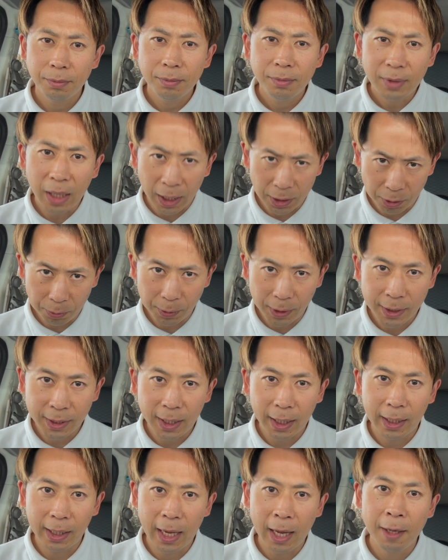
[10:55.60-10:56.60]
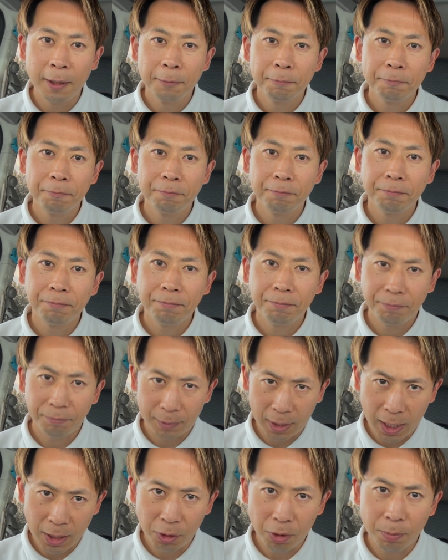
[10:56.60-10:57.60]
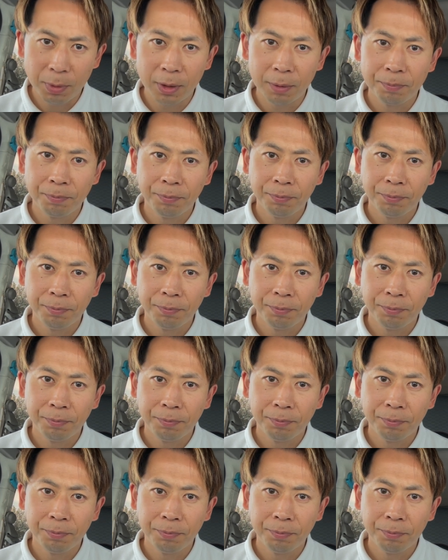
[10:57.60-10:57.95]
大丈夫ですからね。大丈夫。